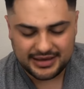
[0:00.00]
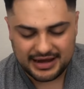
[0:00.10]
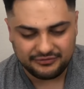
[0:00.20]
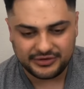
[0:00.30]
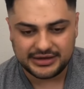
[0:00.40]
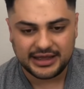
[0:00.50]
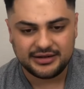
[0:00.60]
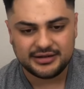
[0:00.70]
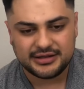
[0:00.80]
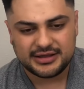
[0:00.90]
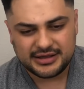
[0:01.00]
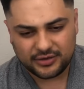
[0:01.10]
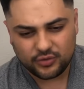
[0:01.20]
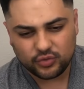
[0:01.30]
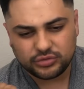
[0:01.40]
al final
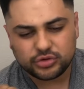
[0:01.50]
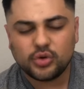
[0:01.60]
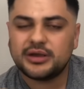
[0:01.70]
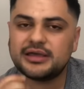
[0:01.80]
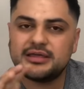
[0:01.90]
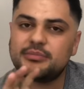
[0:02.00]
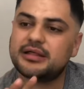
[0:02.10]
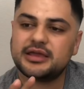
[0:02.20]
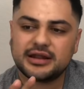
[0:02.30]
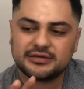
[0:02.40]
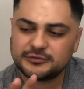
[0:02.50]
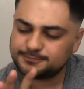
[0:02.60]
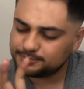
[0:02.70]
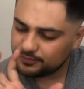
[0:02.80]
con un toque de maderas